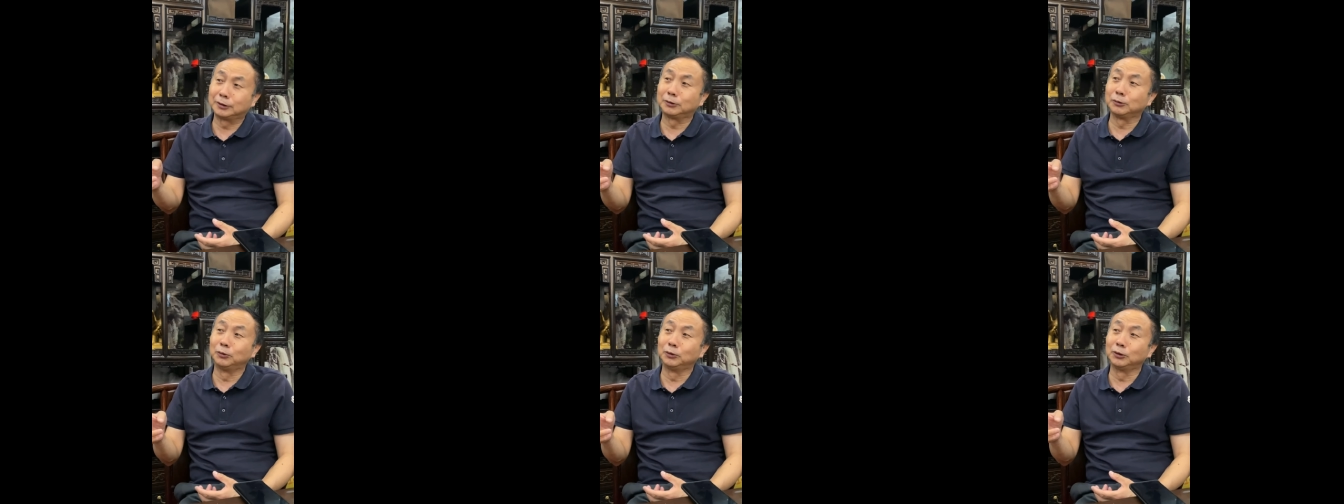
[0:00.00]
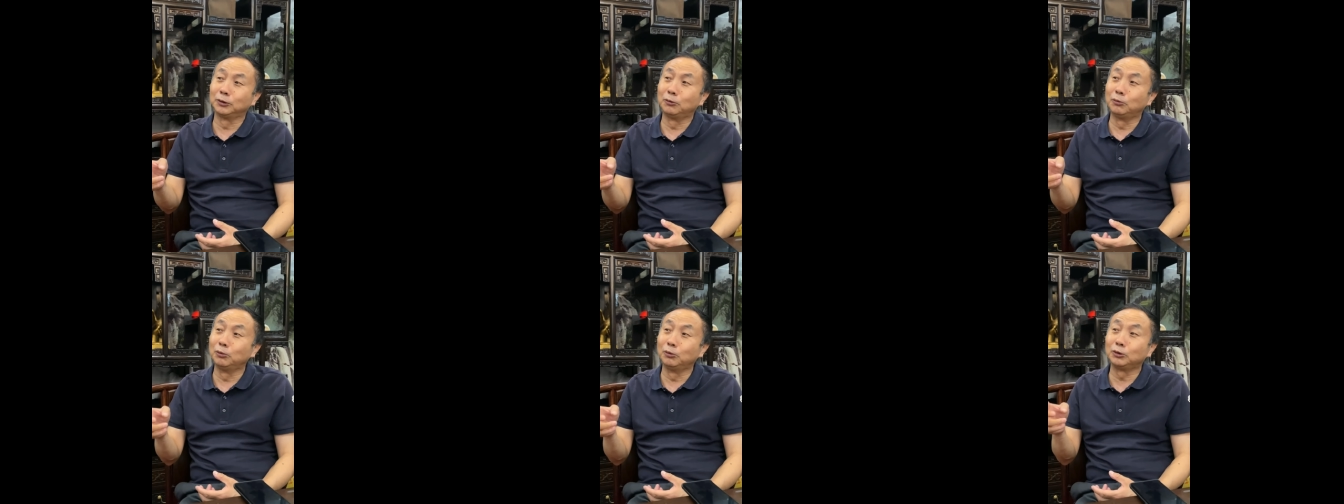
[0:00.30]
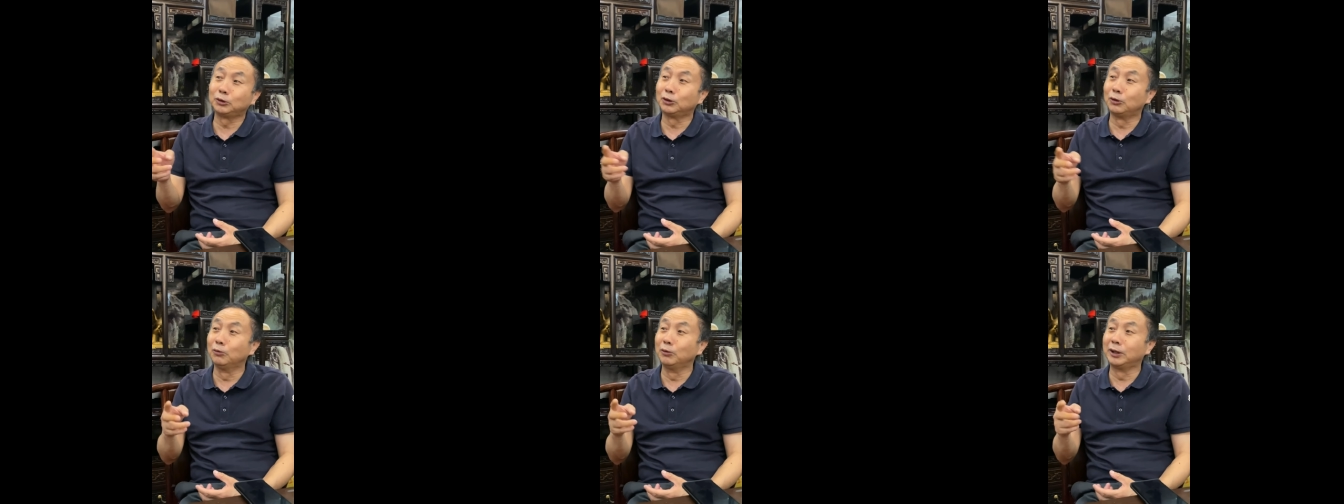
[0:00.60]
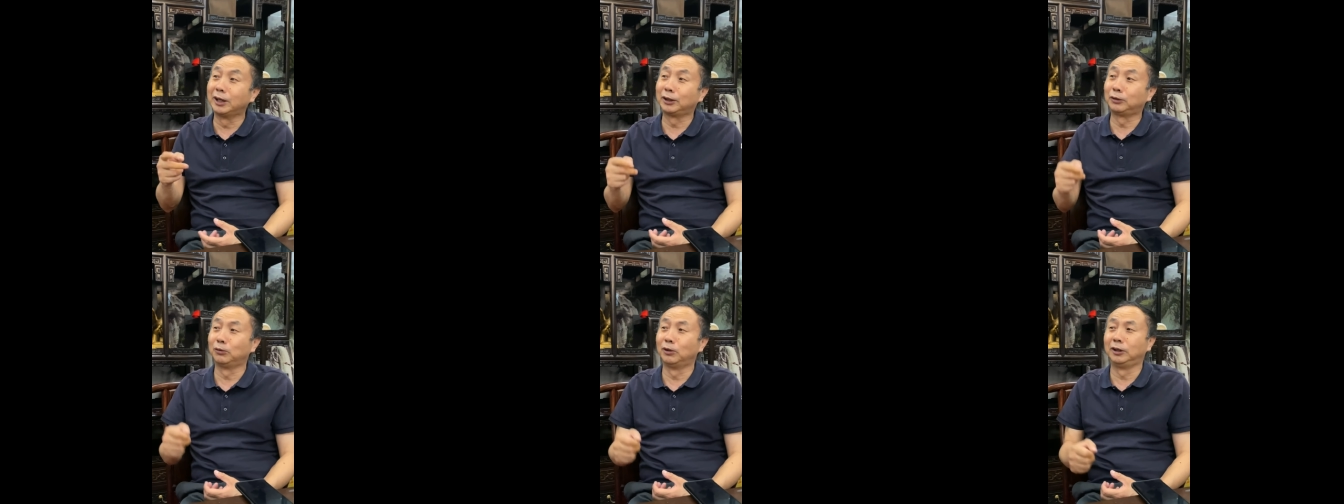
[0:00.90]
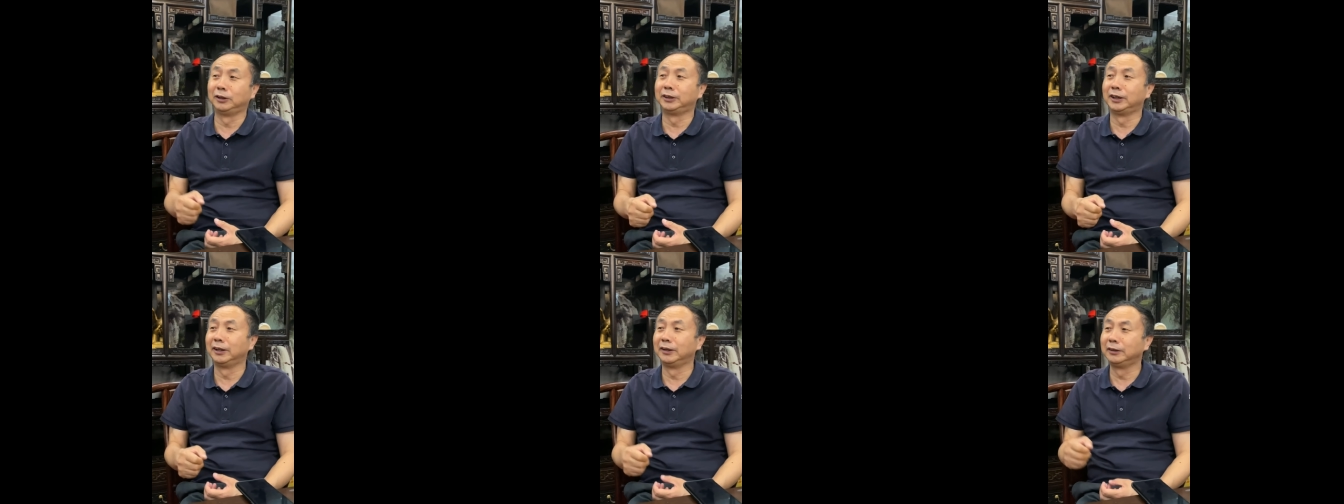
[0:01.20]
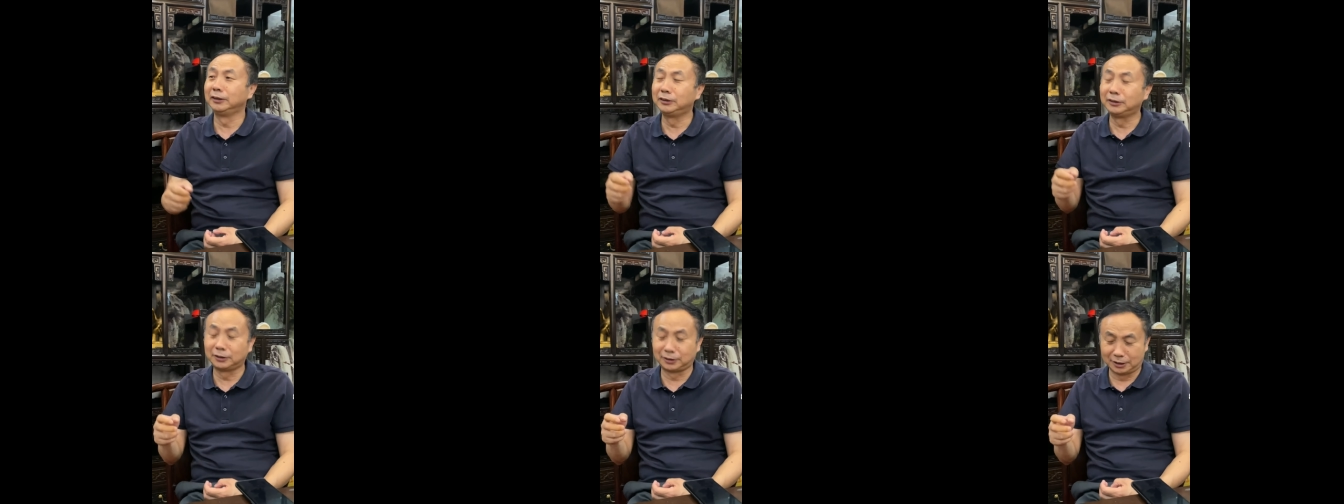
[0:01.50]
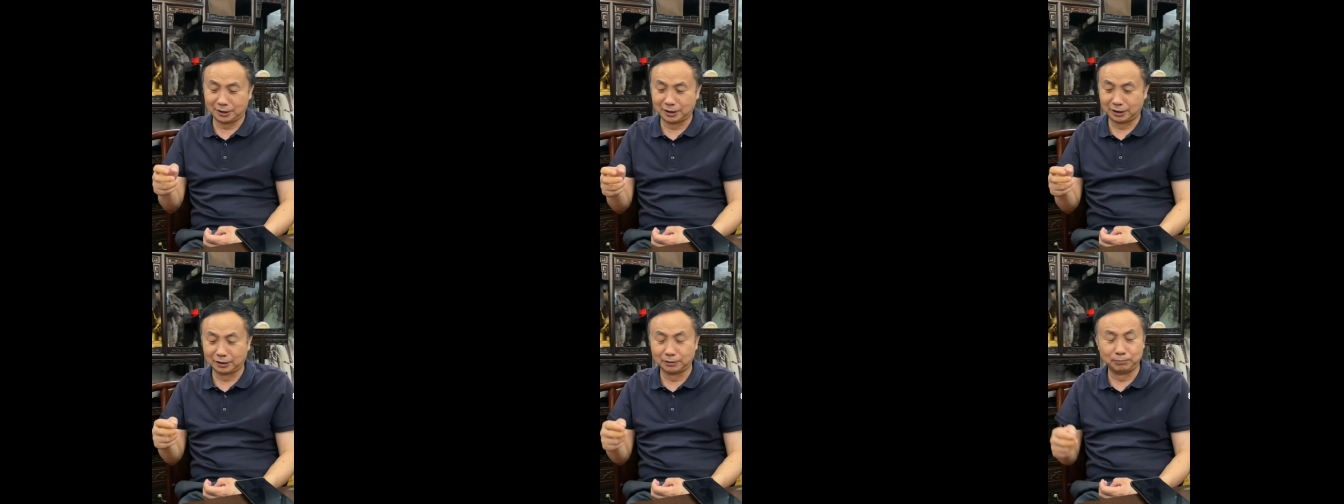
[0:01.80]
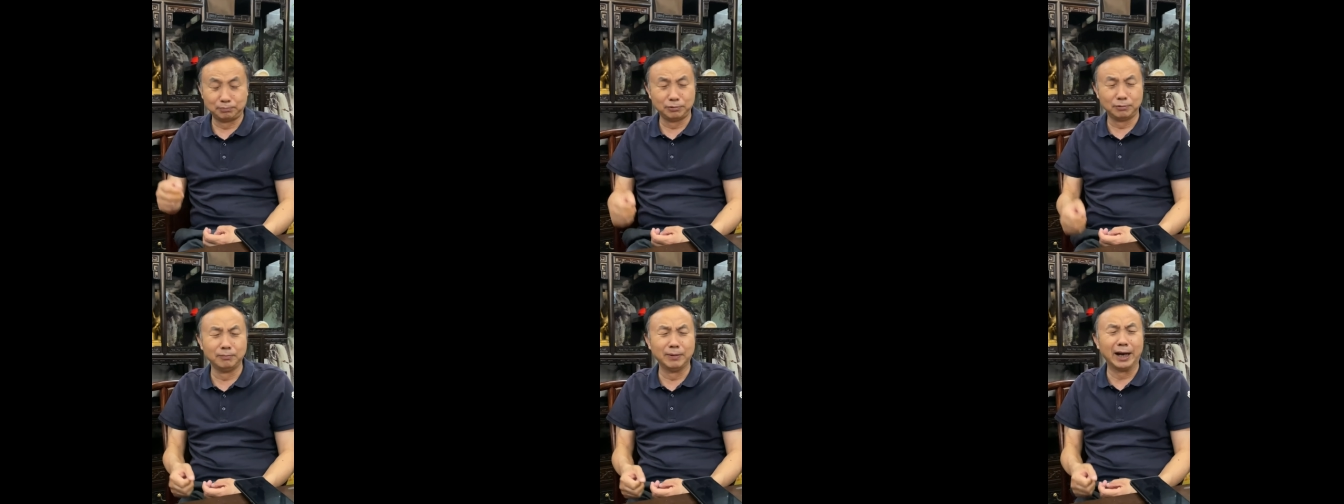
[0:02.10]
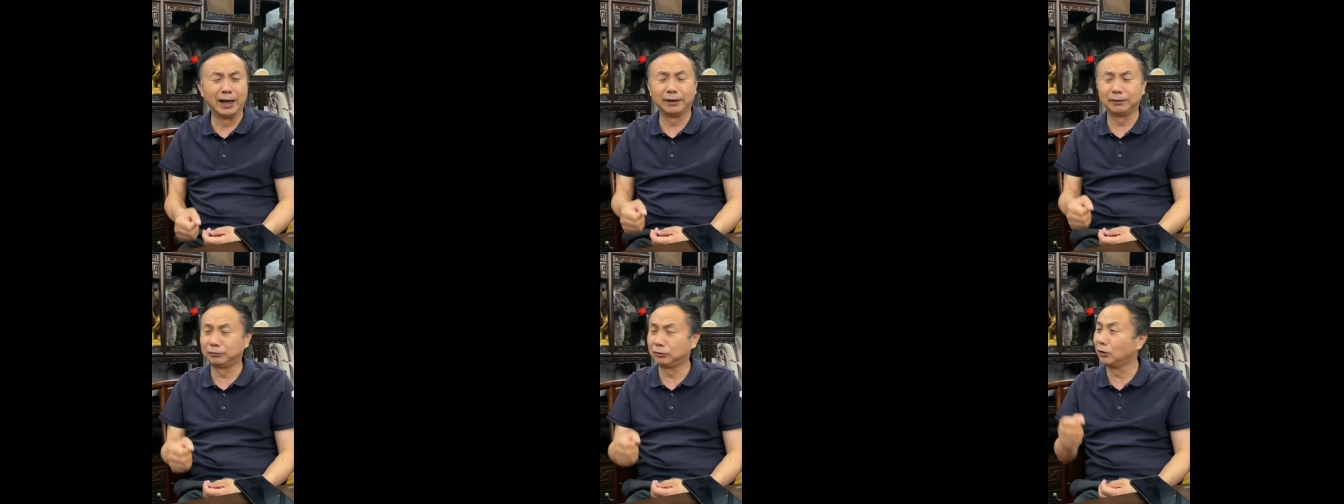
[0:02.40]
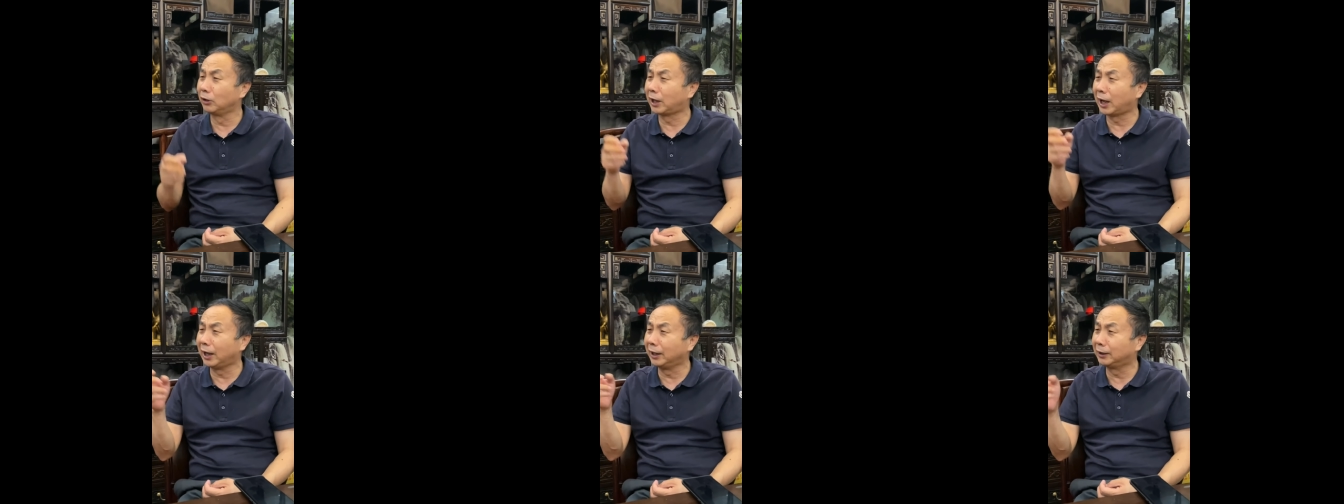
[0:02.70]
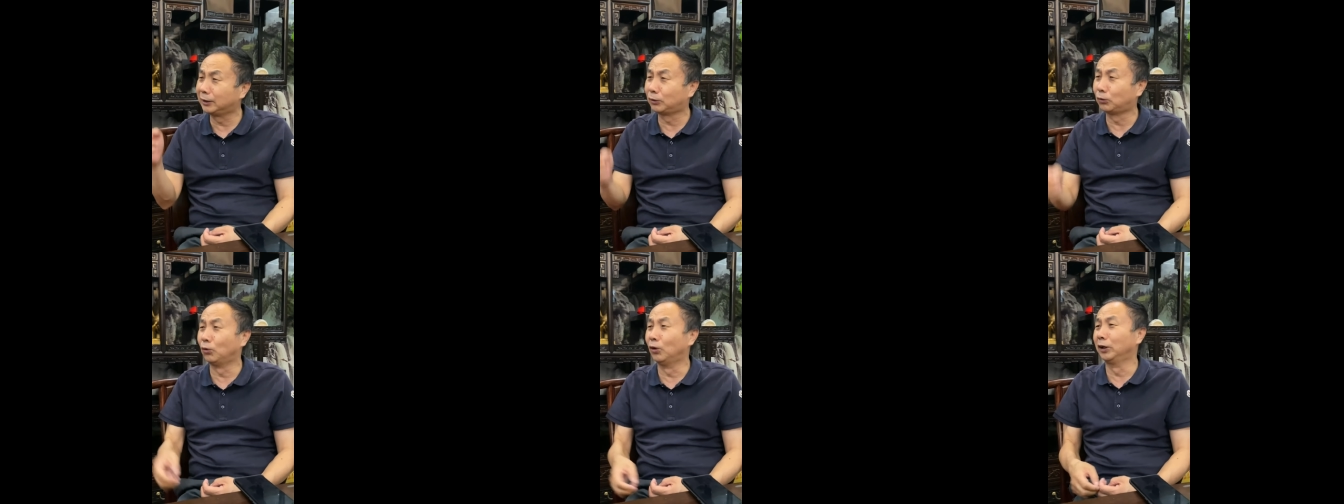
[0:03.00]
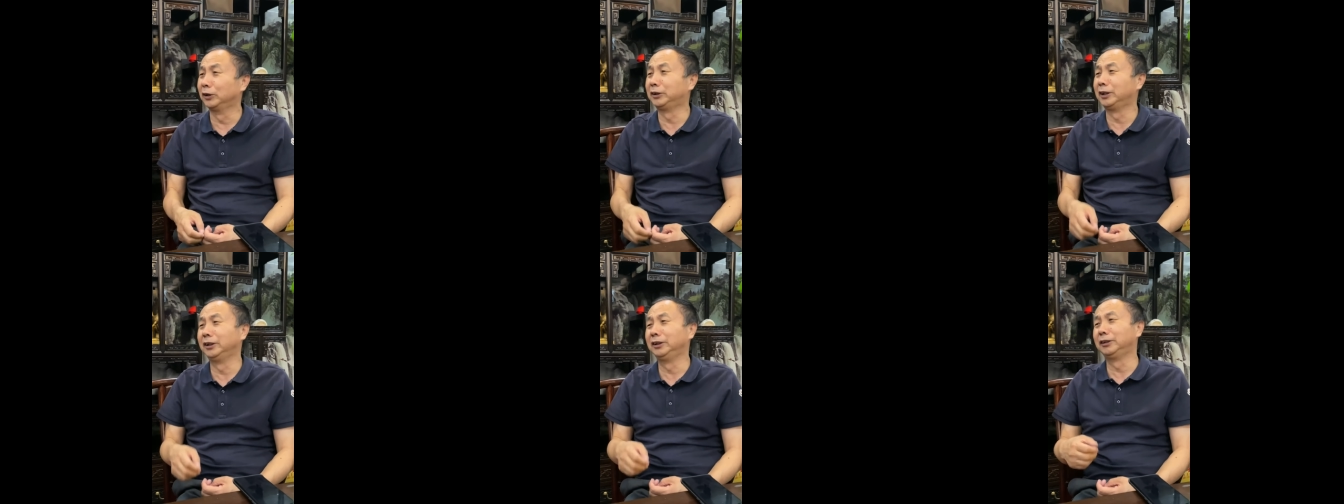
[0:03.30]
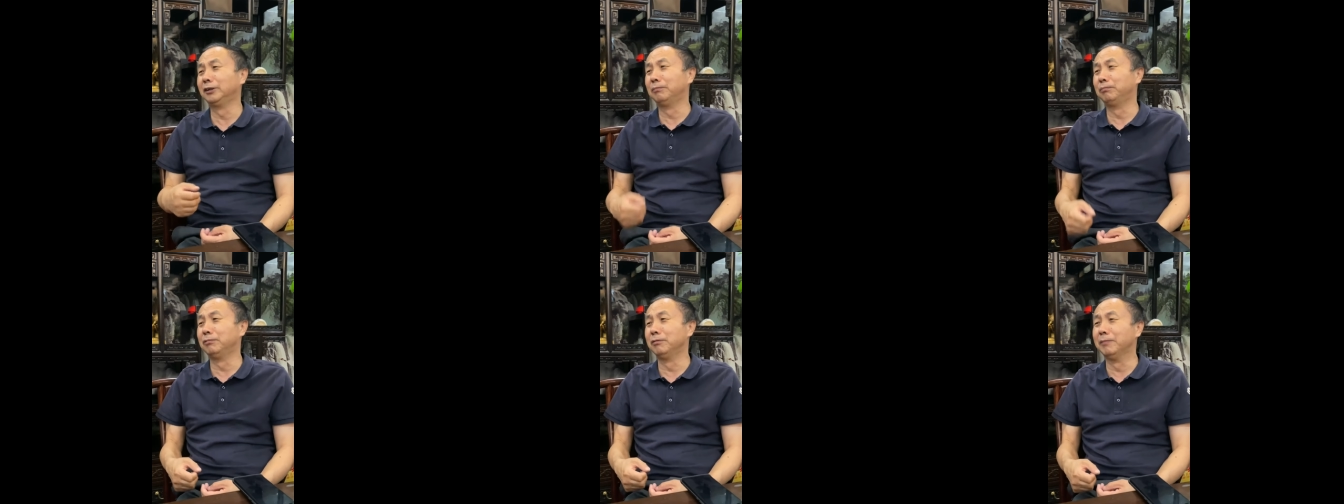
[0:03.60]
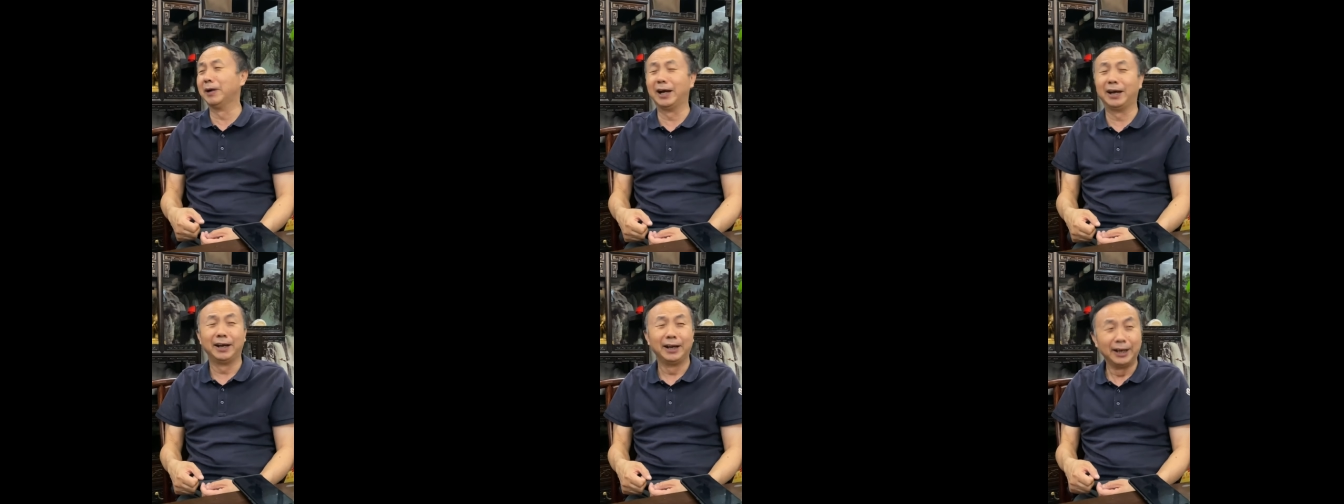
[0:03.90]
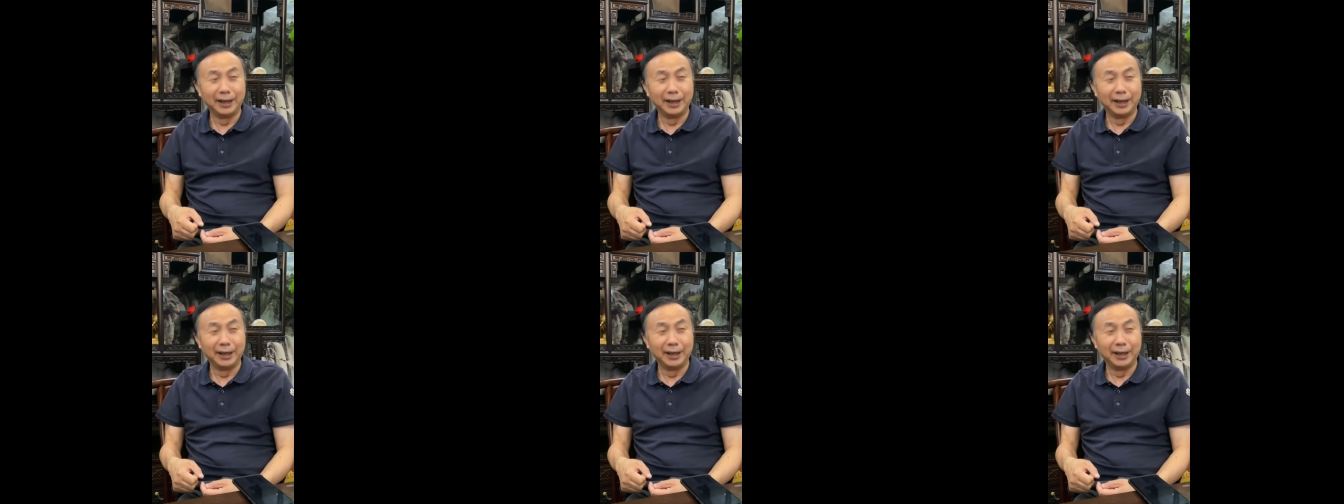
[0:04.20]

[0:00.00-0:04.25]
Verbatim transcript: 我说就问他多少钱，要不卖都开多少钱？你先不卖。